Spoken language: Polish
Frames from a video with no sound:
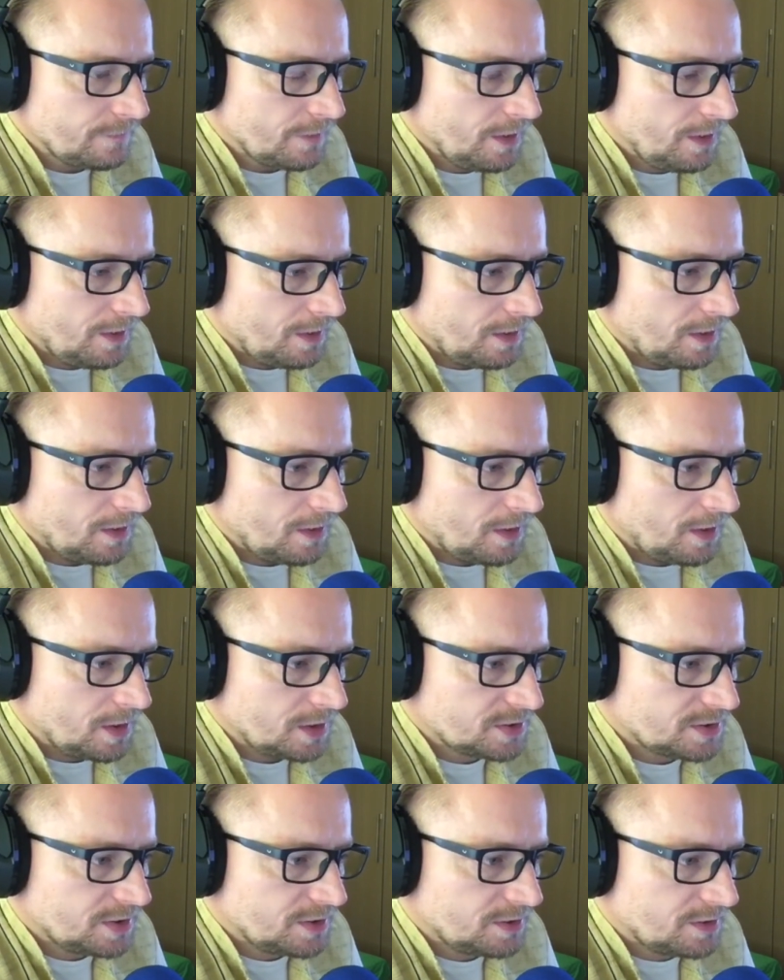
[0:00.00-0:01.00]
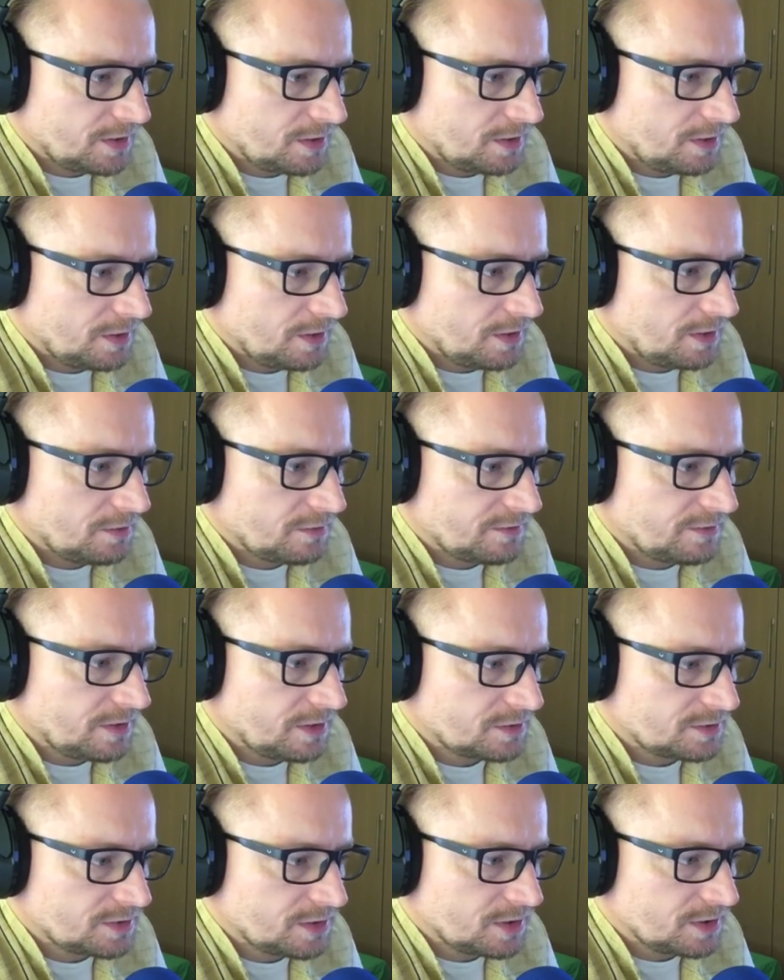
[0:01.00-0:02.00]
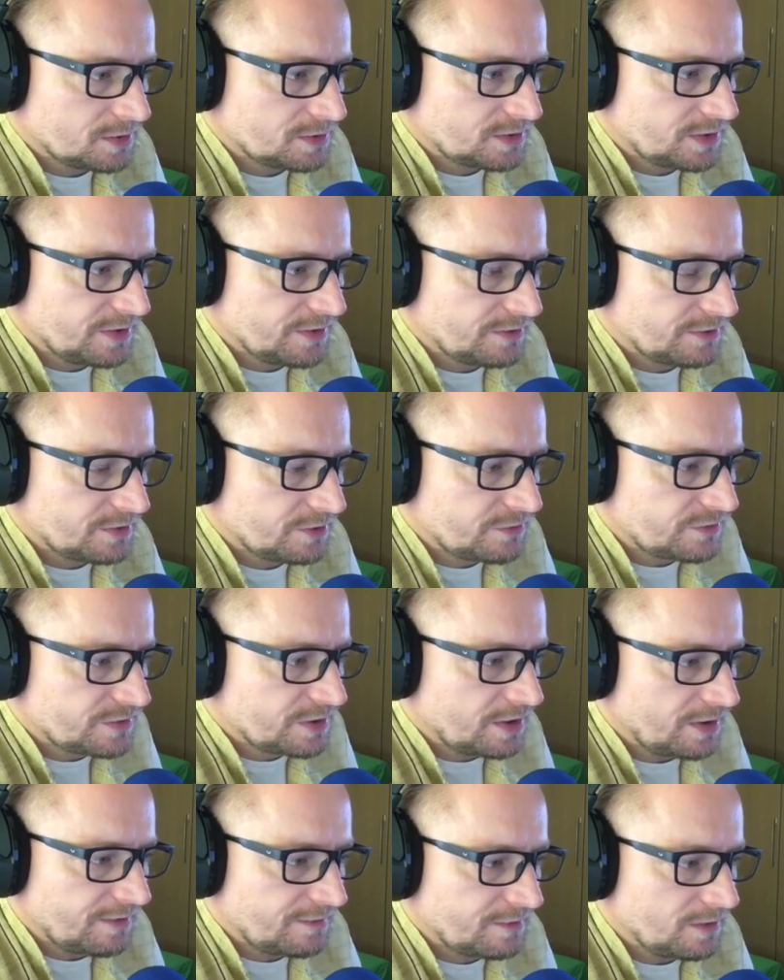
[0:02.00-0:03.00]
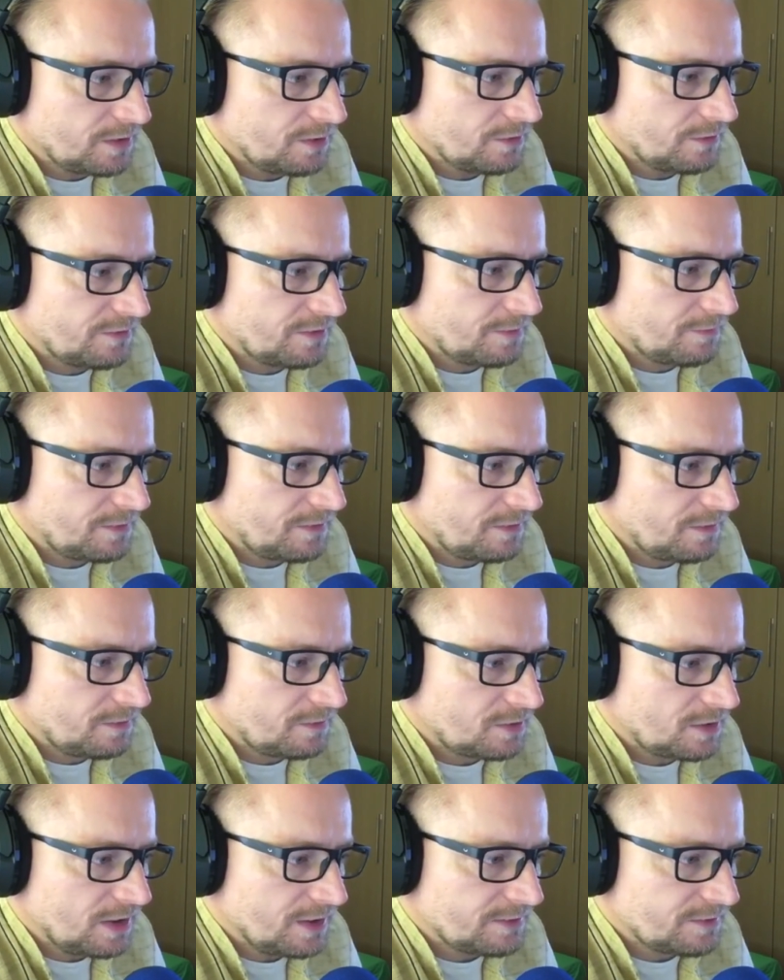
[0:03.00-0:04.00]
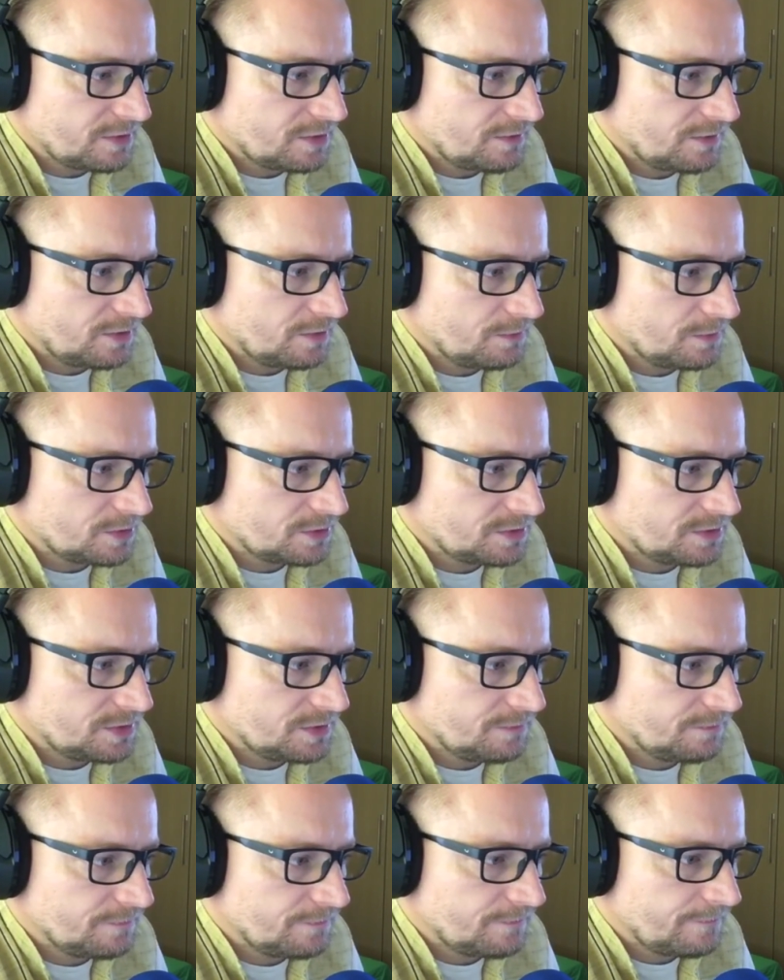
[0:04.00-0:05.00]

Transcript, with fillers: A Achaitania oznacza, że jesteś w cielesnej koncepcji, cielesnej świadomości.